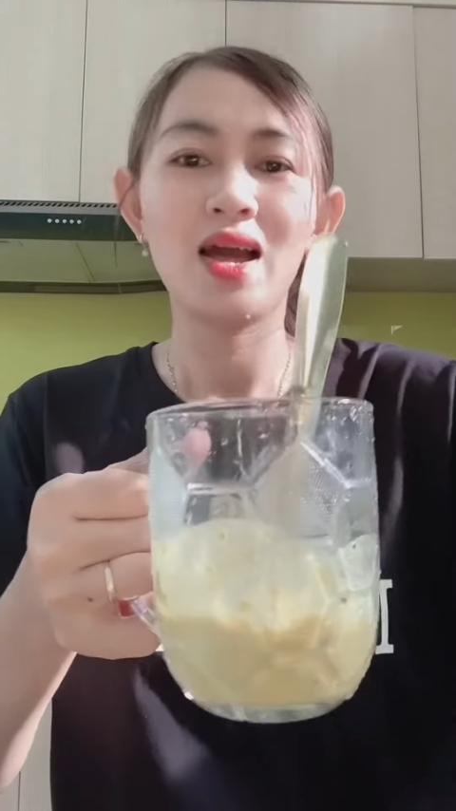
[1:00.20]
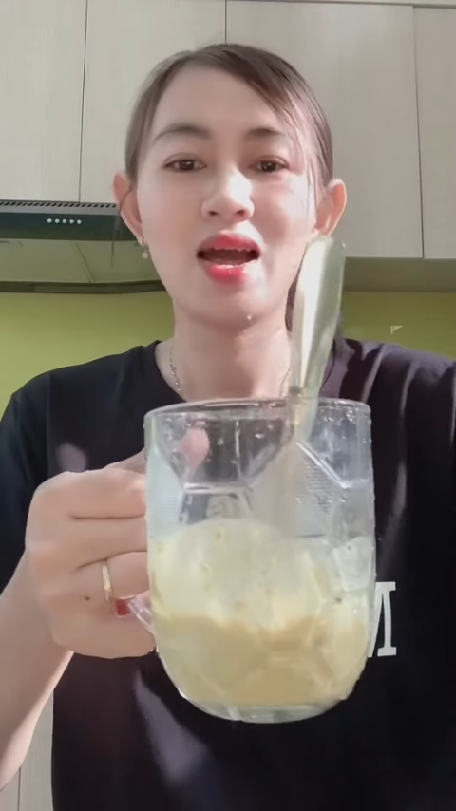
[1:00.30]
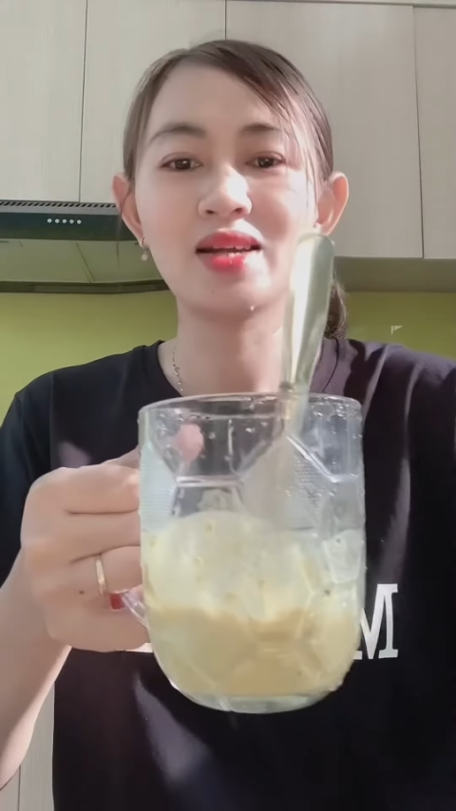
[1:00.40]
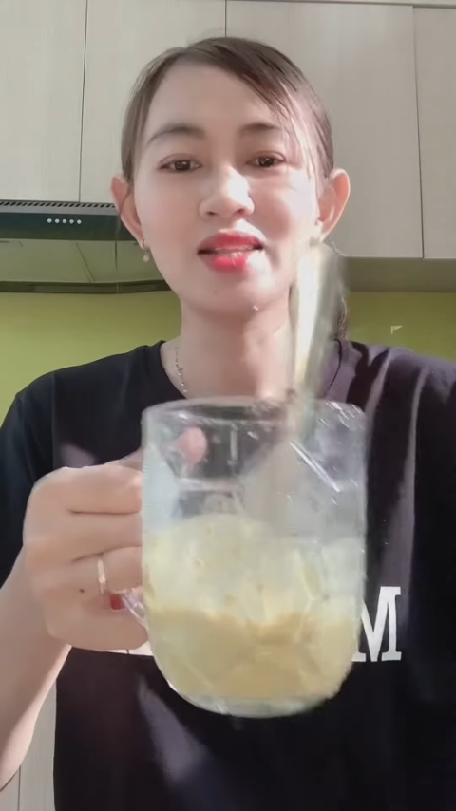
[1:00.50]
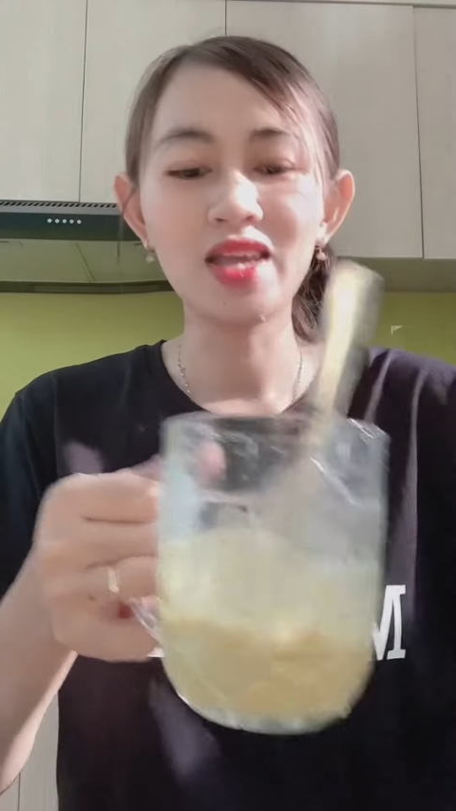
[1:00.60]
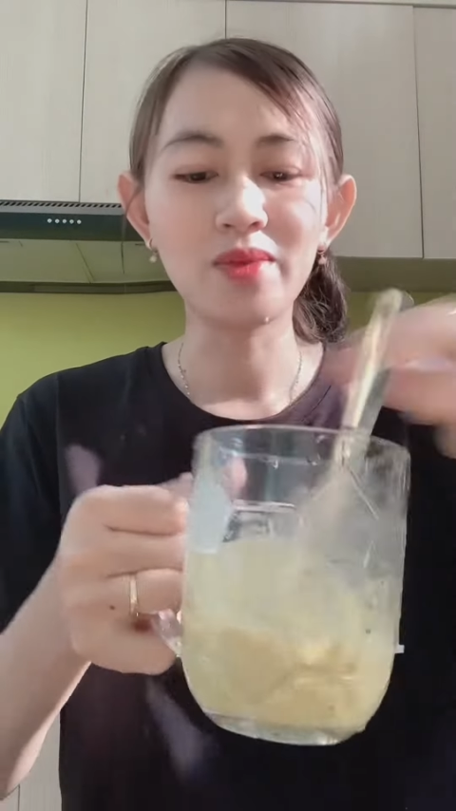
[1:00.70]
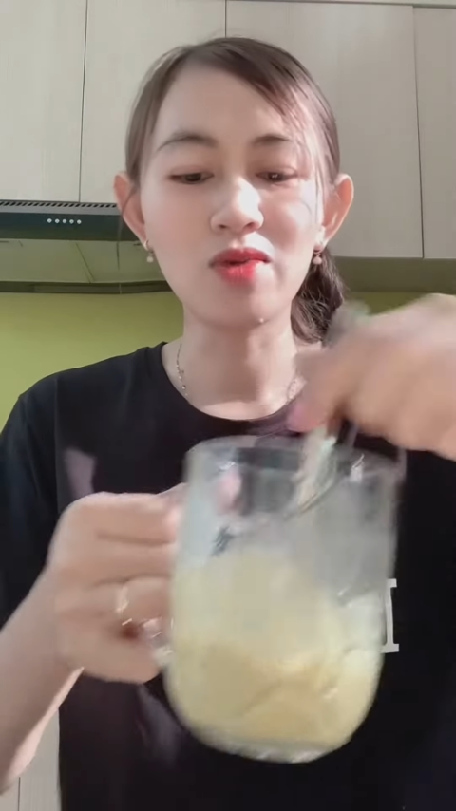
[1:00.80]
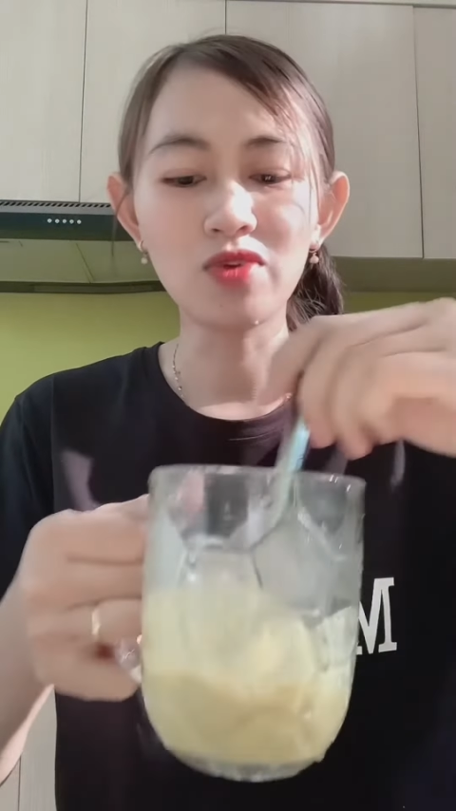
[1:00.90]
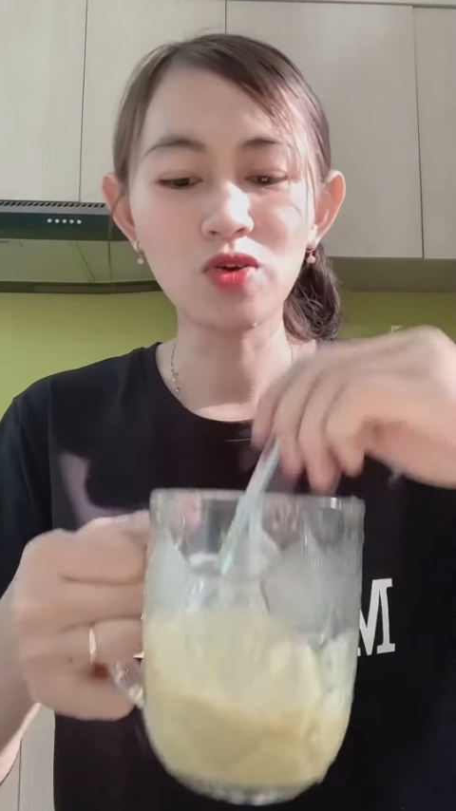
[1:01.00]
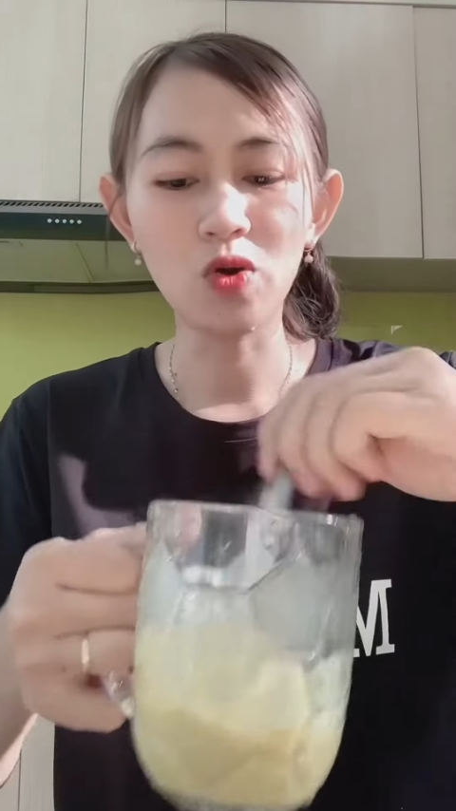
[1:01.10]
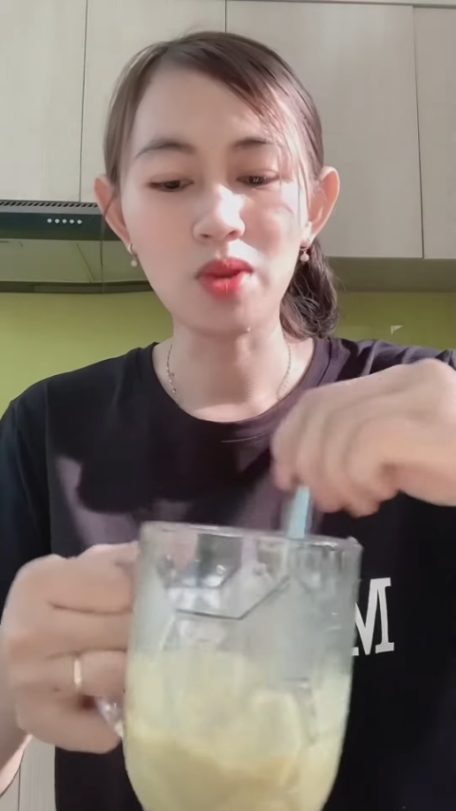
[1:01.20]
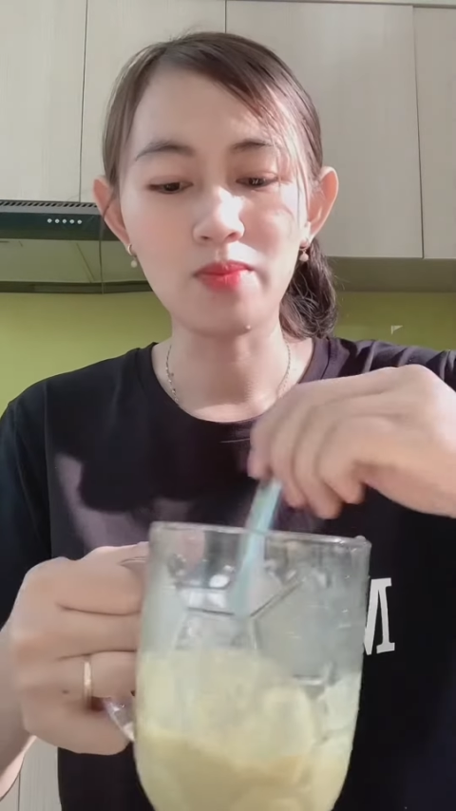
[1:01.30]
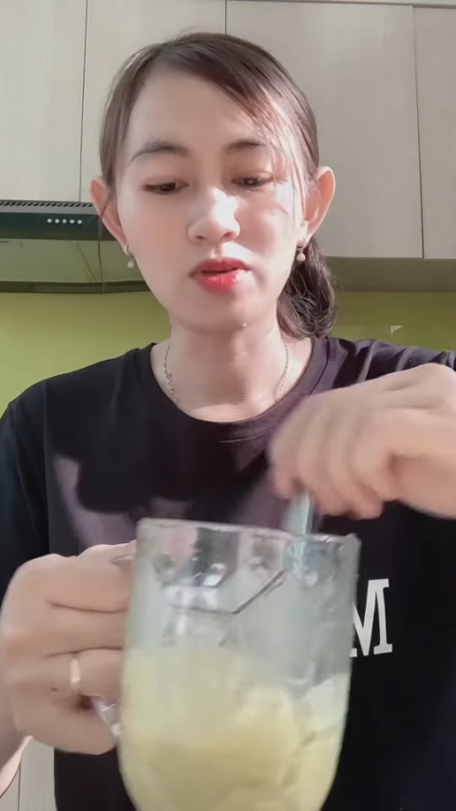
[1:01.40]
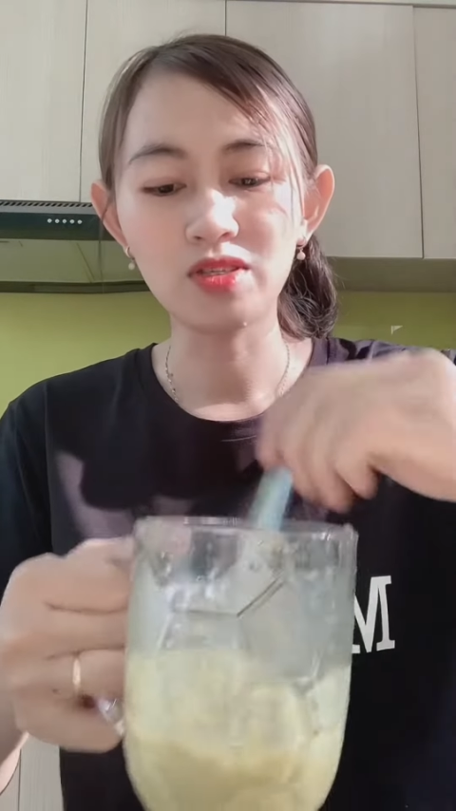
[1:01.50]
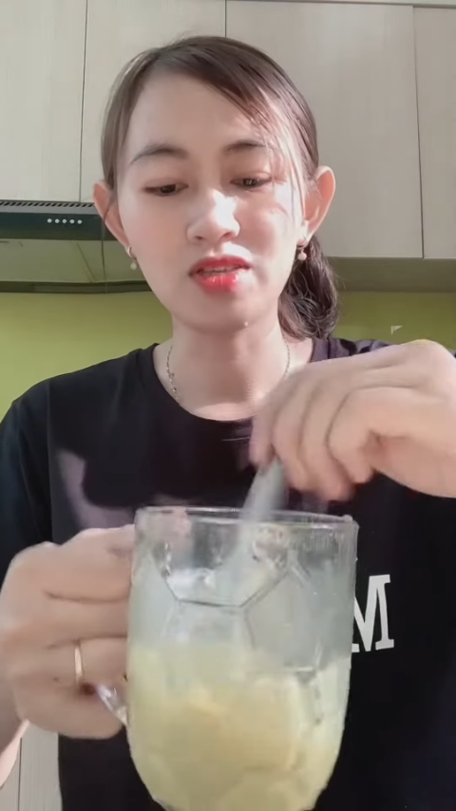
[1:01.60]
à, kinh nghiệm không vón cột
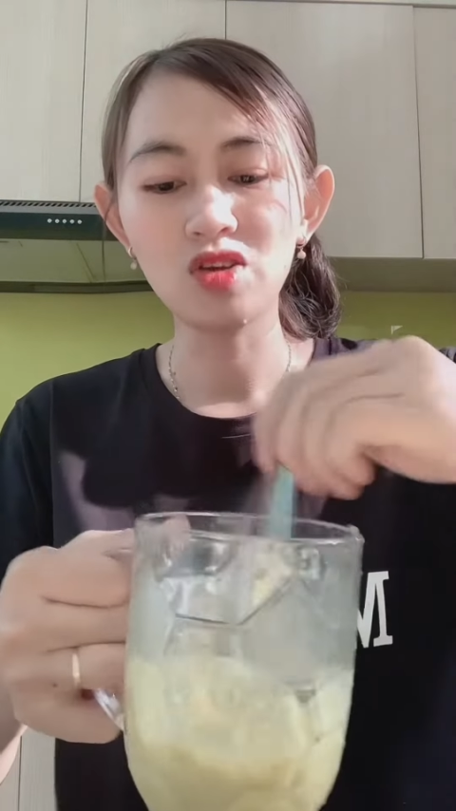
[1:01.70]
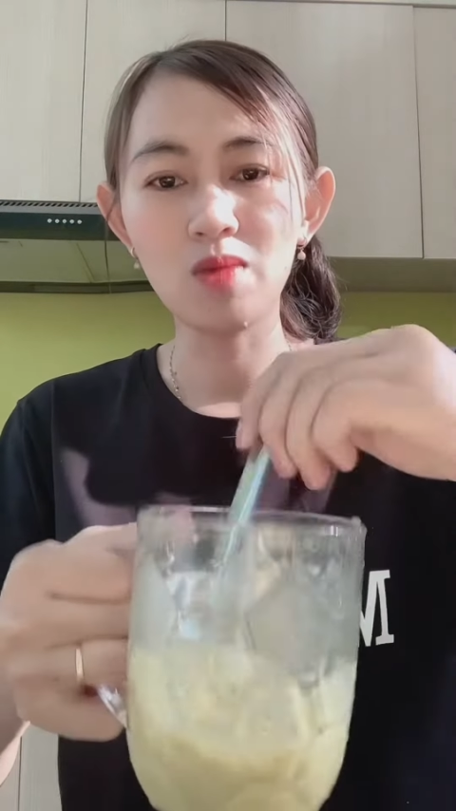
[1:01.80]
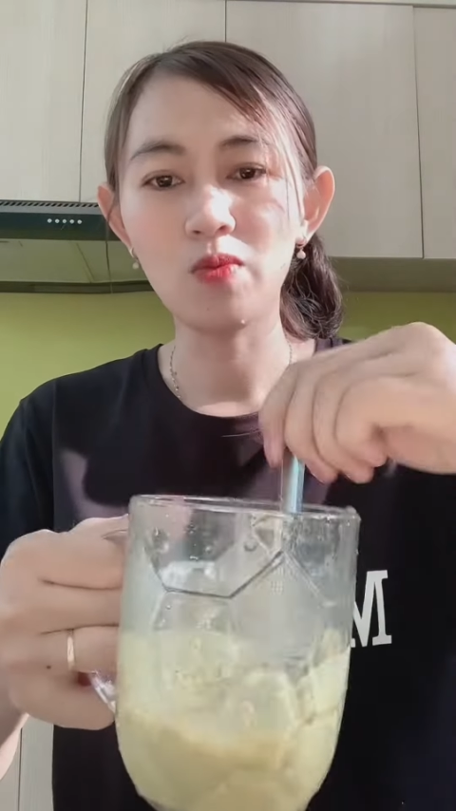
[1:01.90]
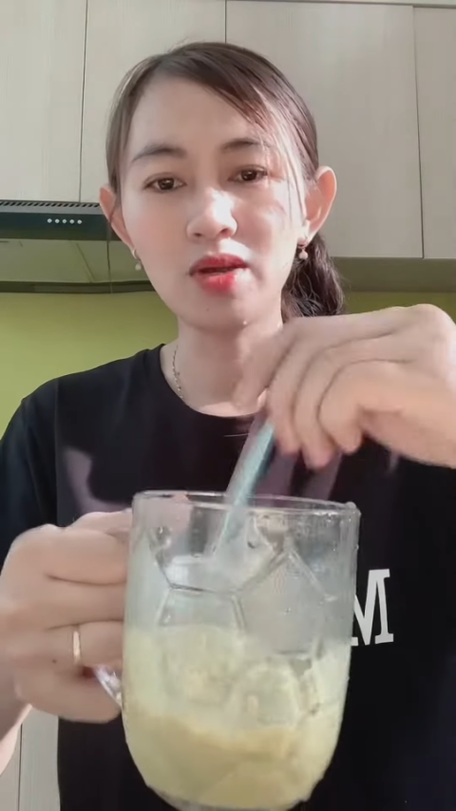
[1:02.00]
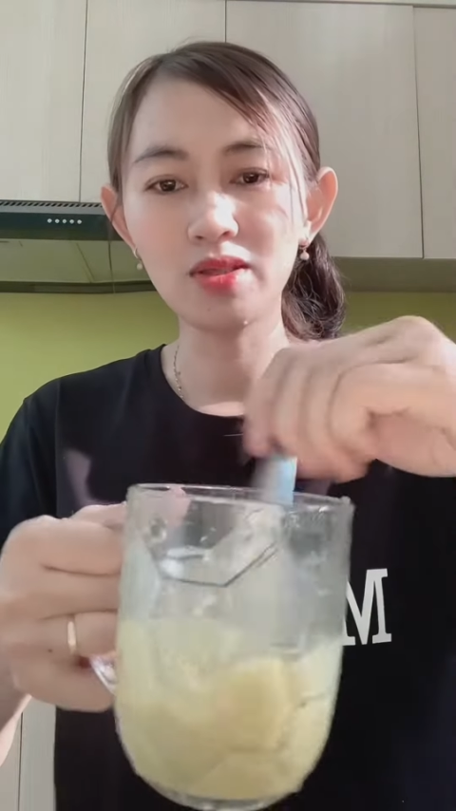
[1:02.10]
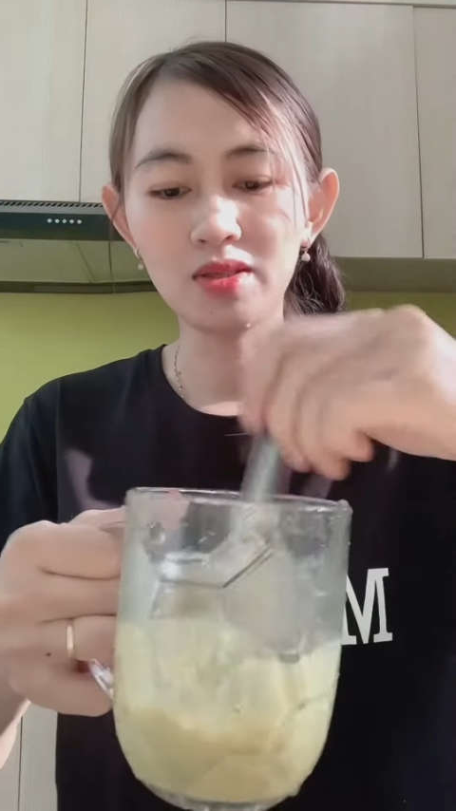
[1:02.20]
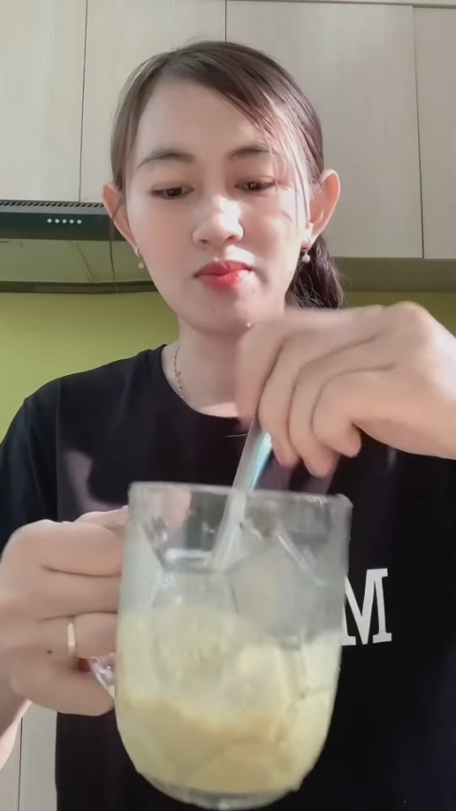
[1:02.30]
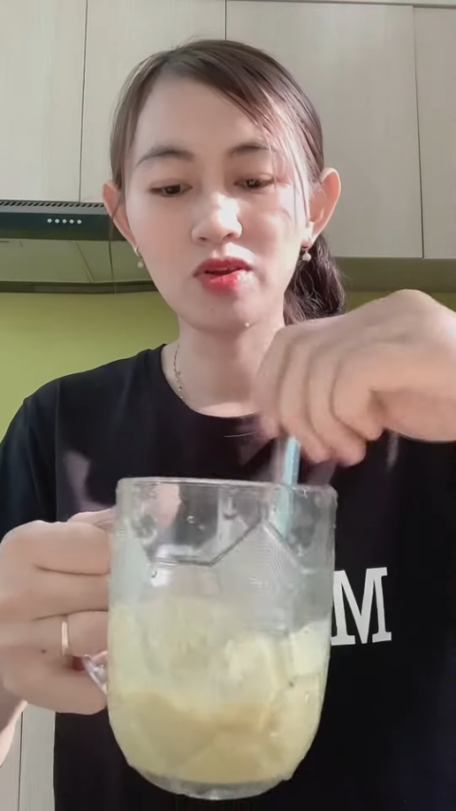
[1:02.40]
là mọi người sẽ cho một ít